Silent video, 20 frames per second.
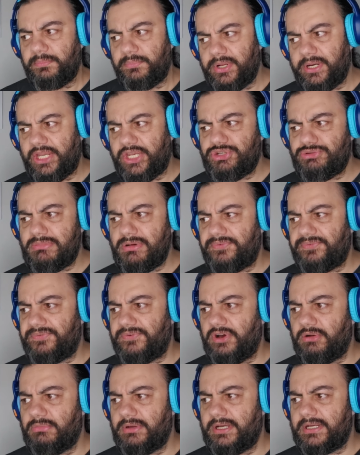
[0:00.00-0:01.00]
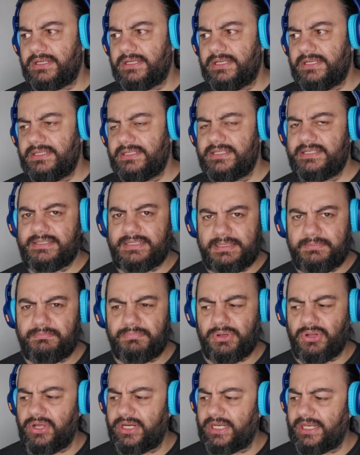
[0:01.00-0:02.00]
porém de uma forma
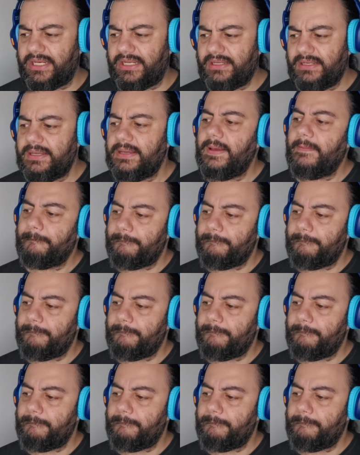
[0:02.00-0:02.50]
simplória, né?